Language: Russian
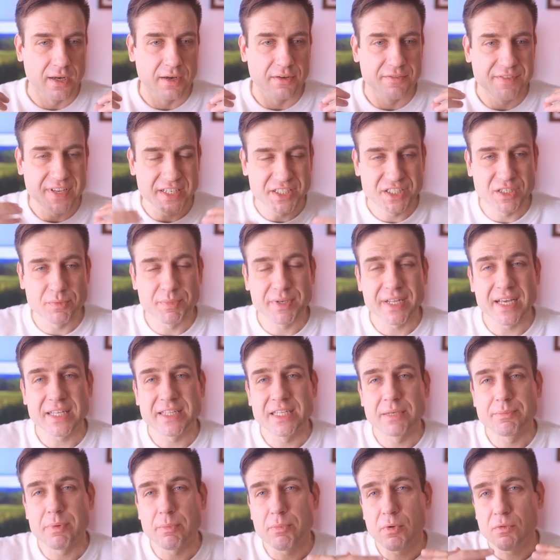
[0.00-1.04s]
вещи
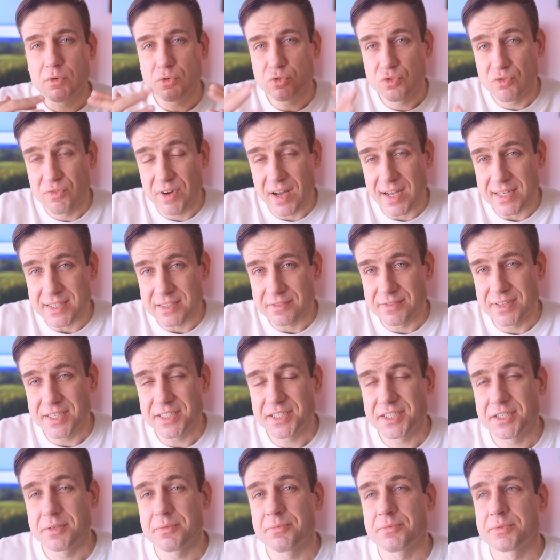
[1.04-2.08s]
приятные по поводу вас,
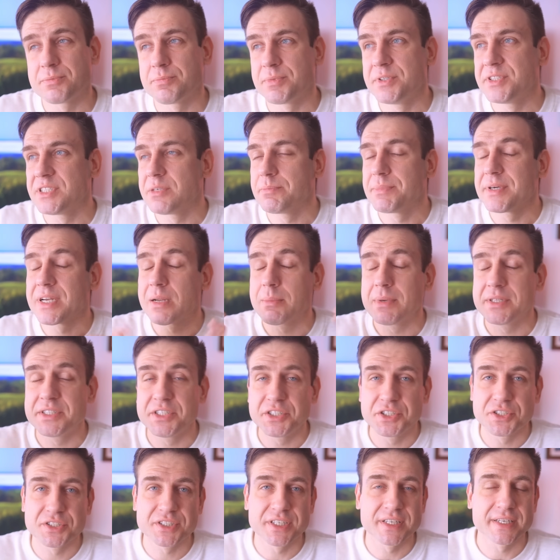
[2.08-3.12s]
вещи, в принципе,
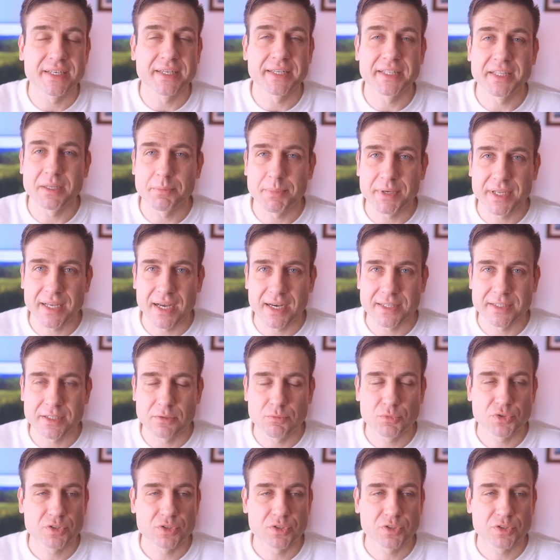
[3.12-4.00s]
романтические какие-то приятные.